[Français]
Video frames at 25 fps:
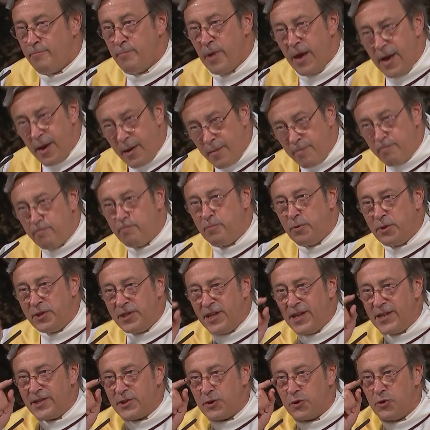Mais
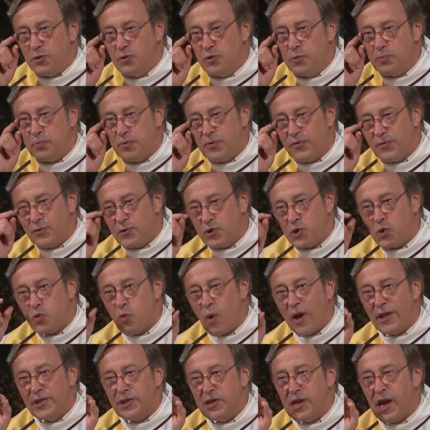peut-être que nous pouvons
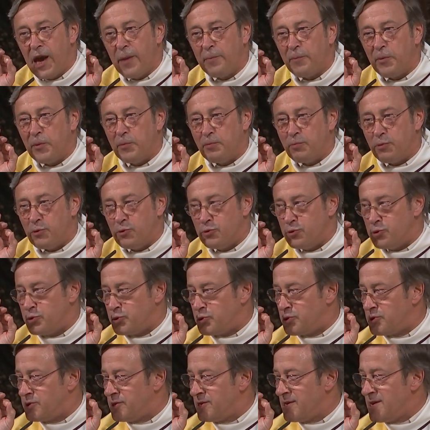soigner un peu
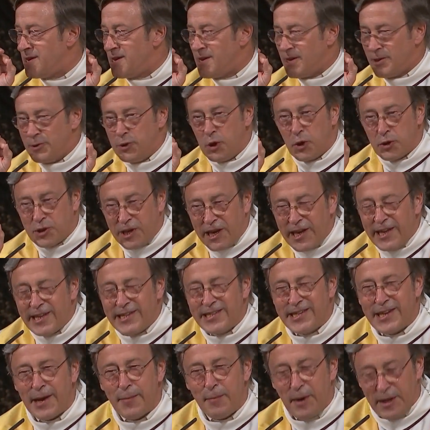plus notre
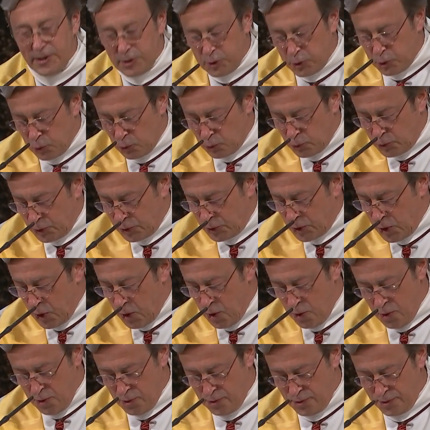examen de
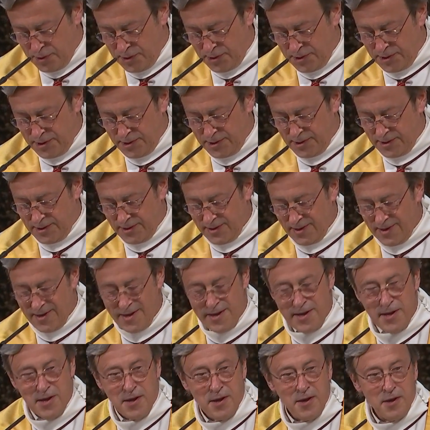conscience.
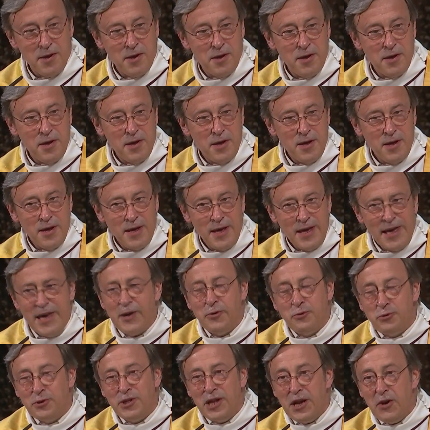
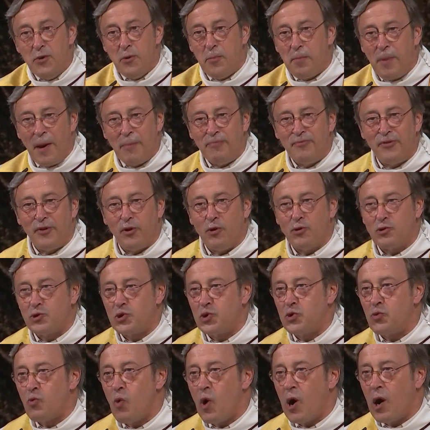Écoutez le pape
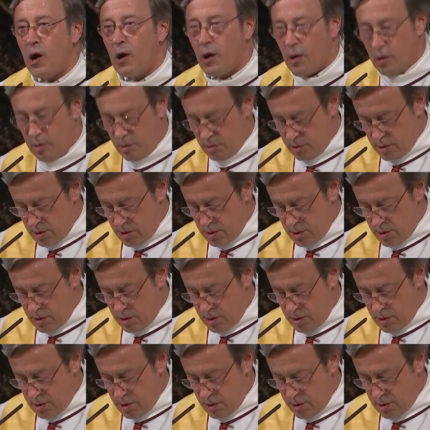François.